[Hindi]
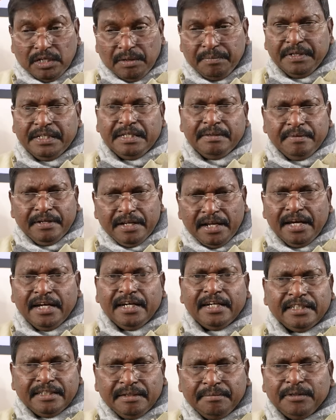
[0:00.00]
कमेटी में
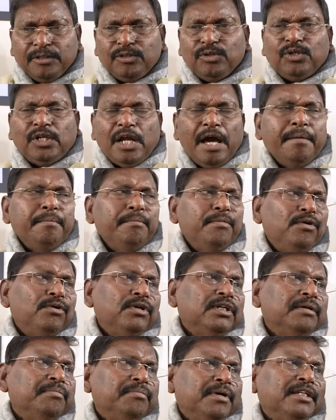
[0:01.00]
रहेंगे तभी तो टाइम बाउंड
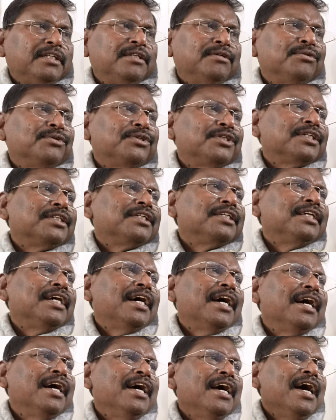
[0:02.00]
की बातें हो सकती है